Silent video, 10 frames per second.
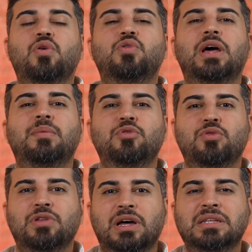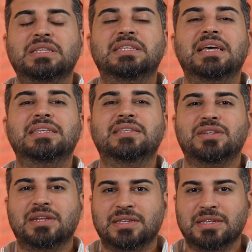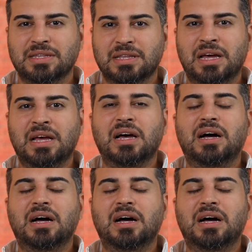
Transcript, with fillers: Önemli olan seks sırasında